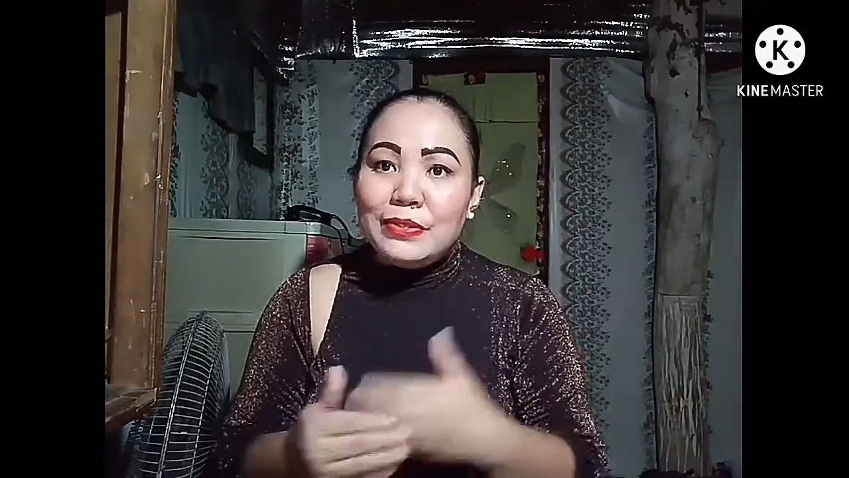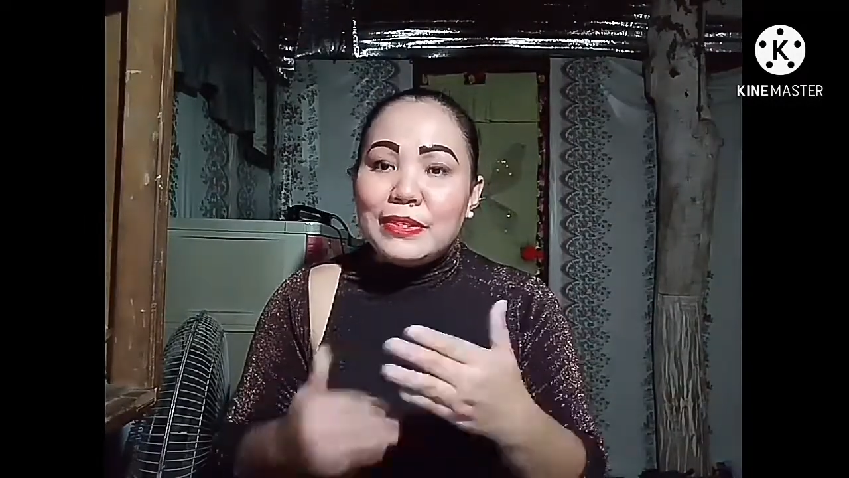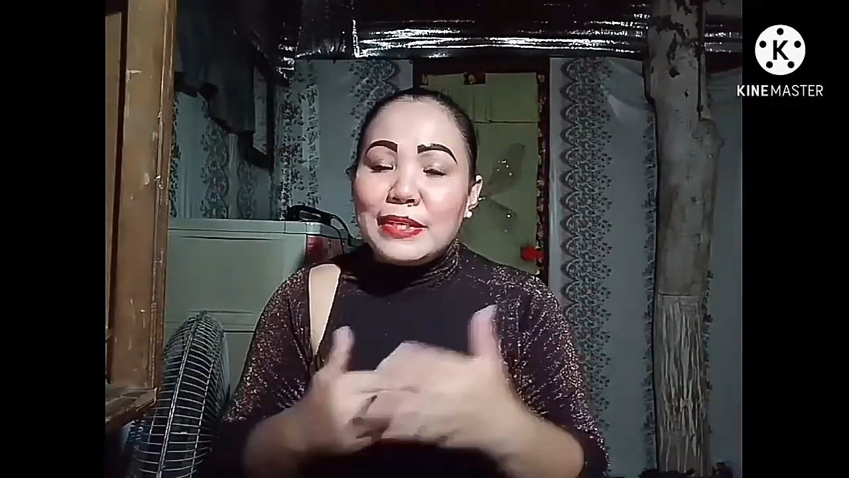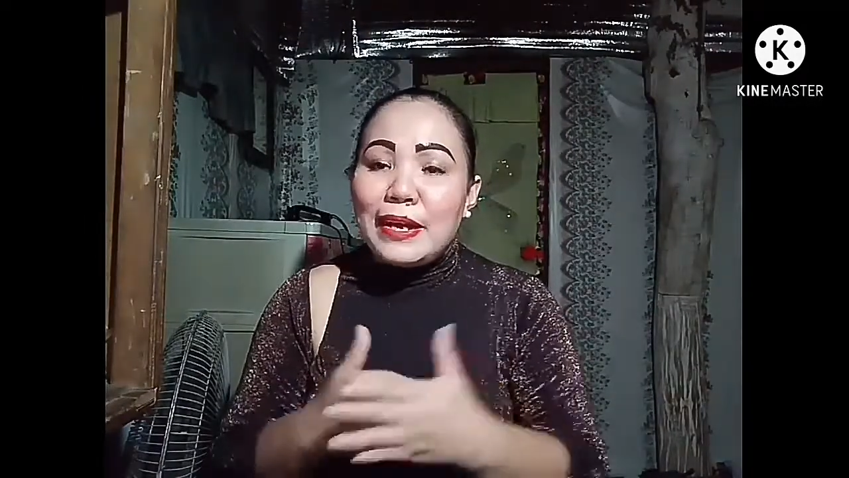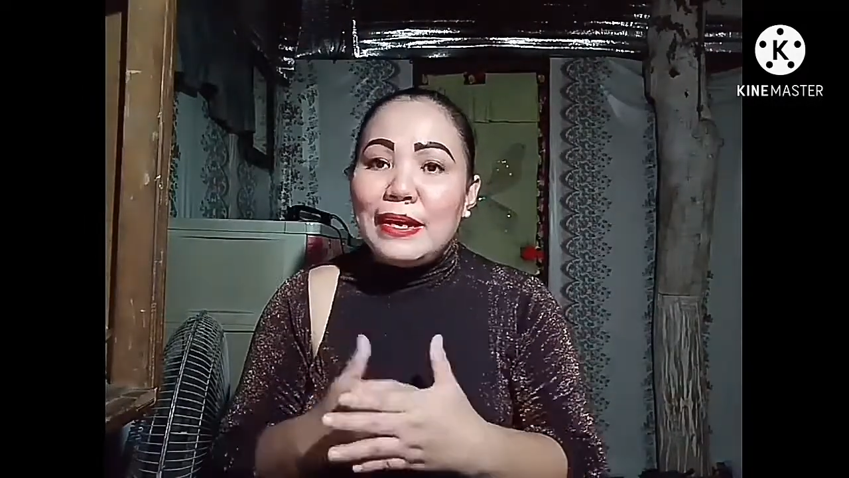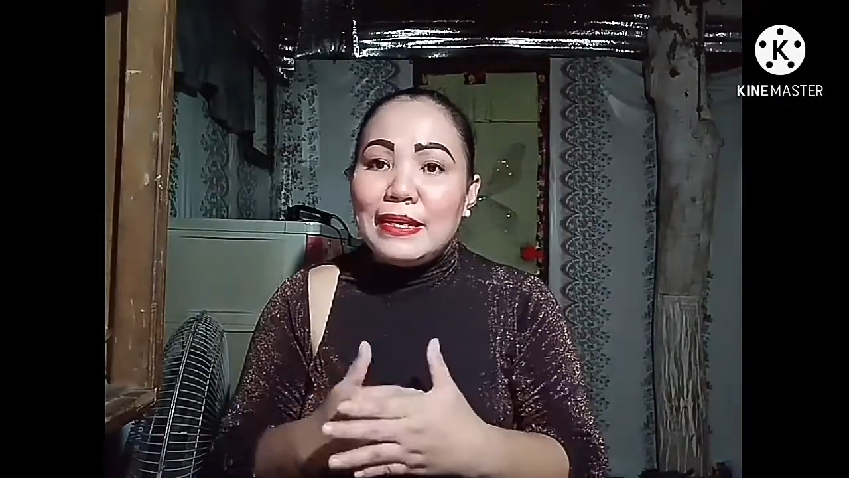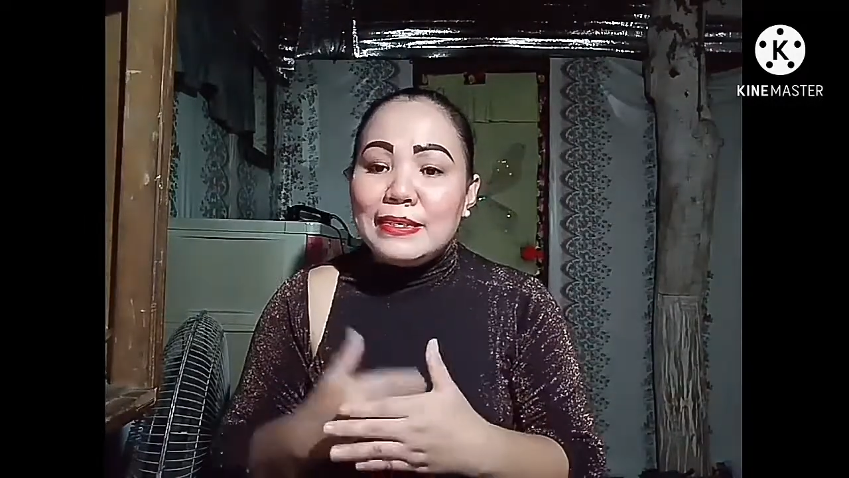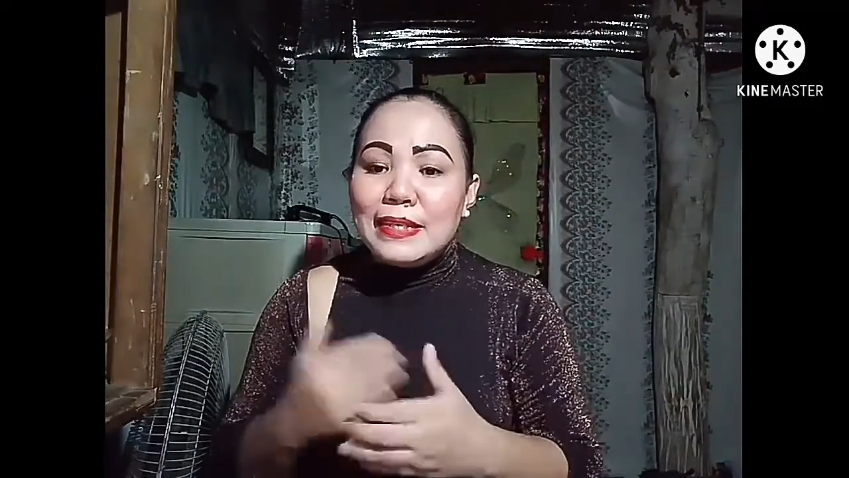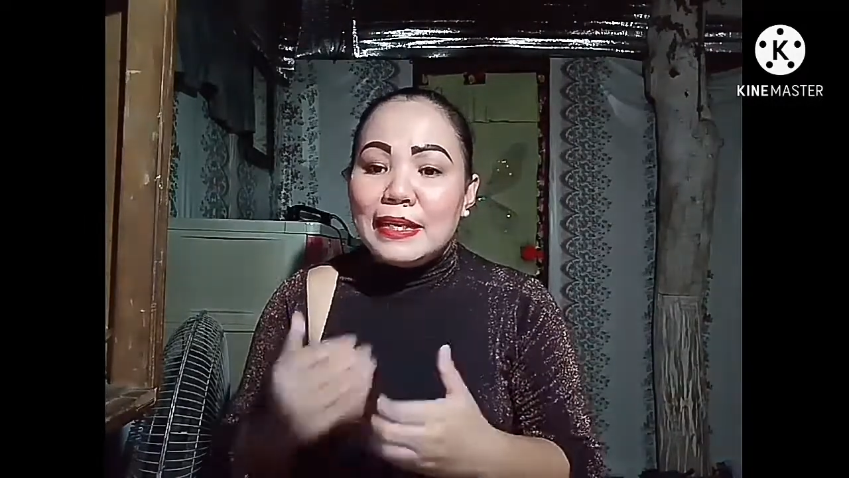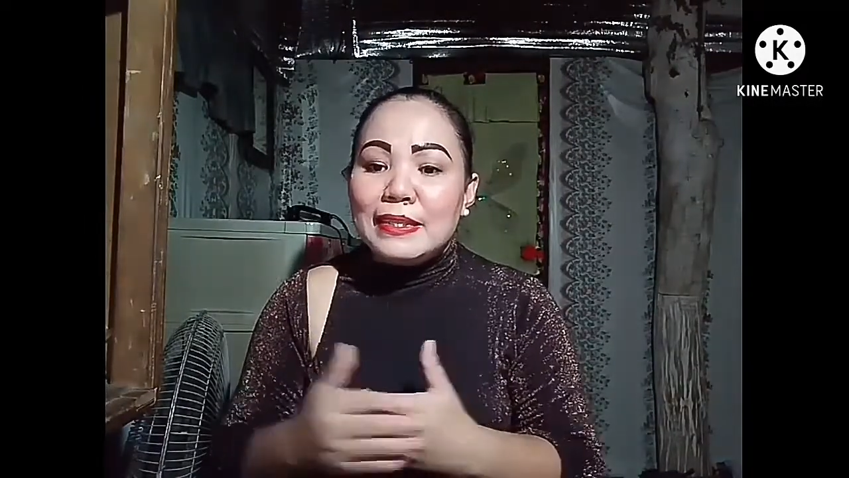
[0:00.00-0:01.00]
sa
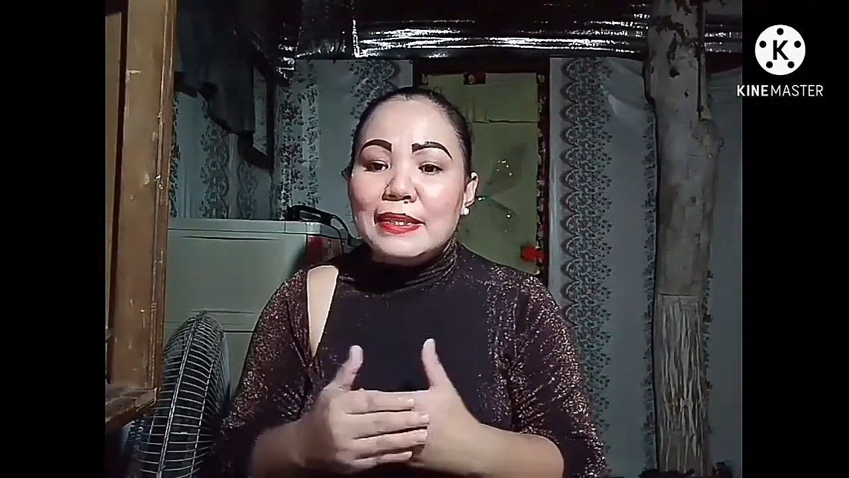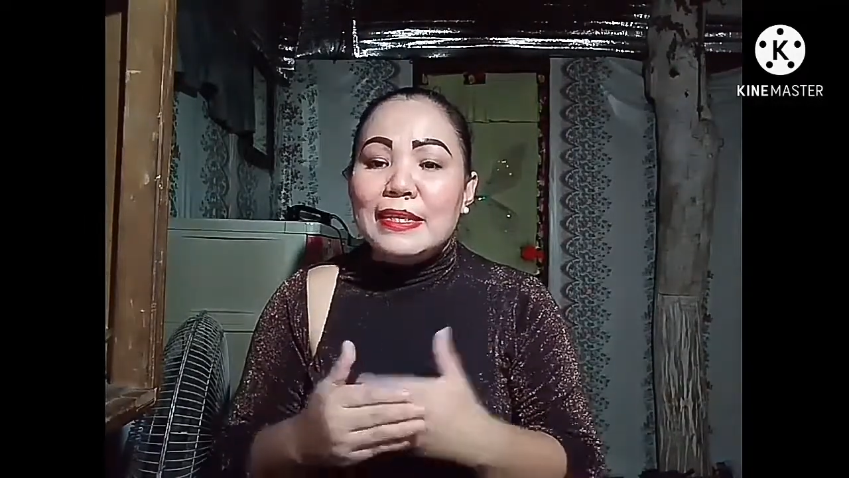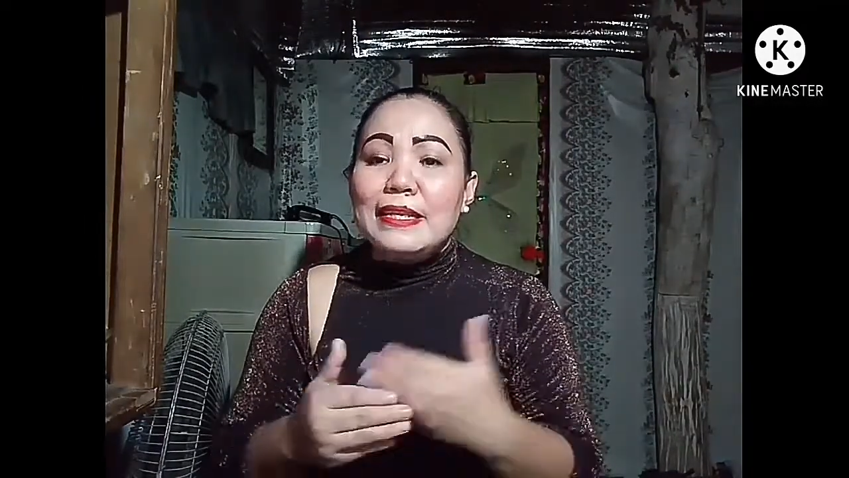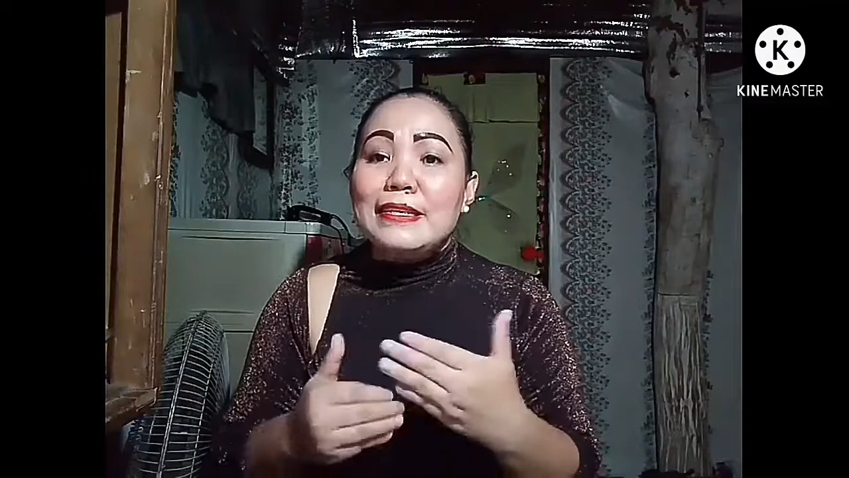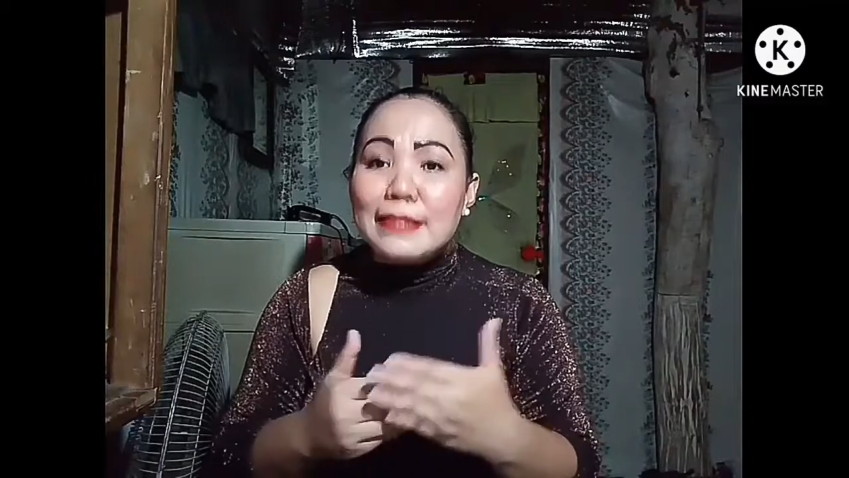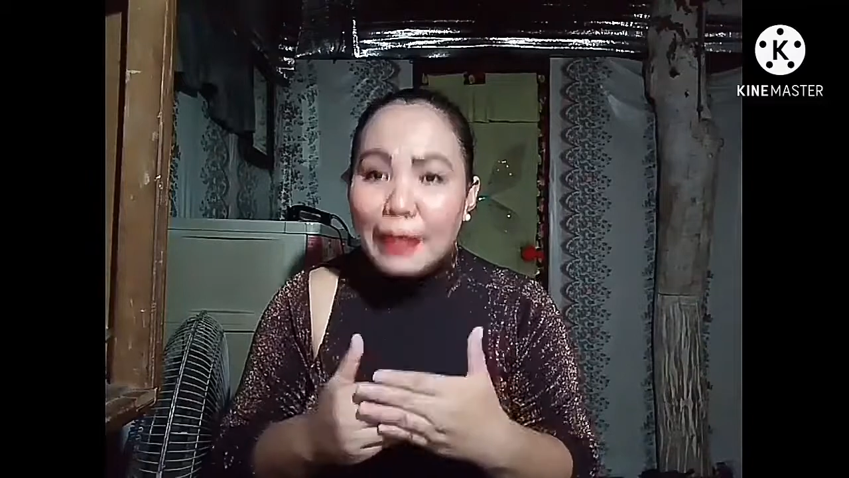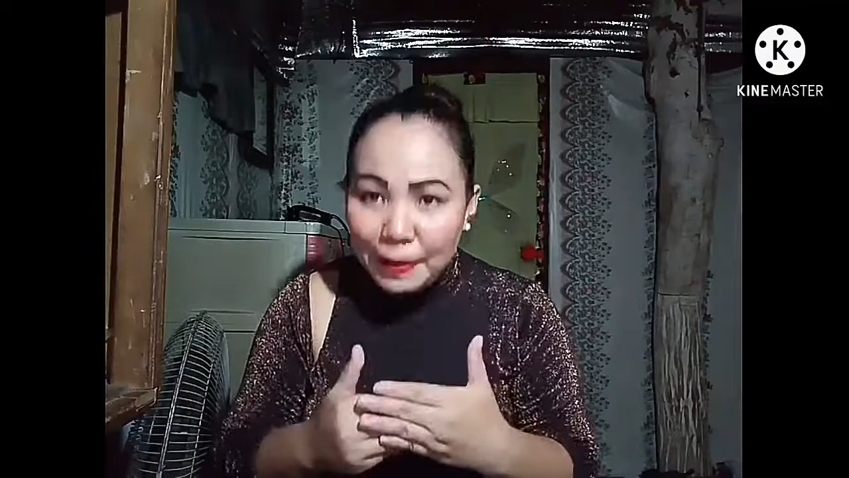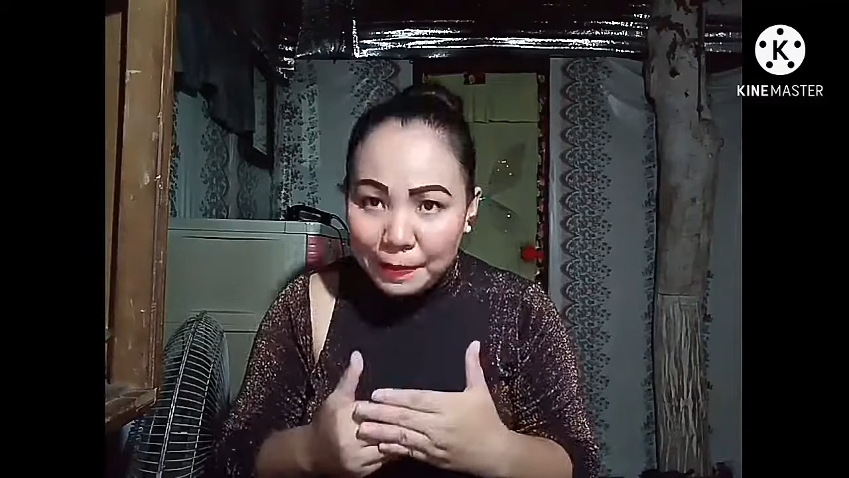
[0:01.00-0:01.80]
isa't isa.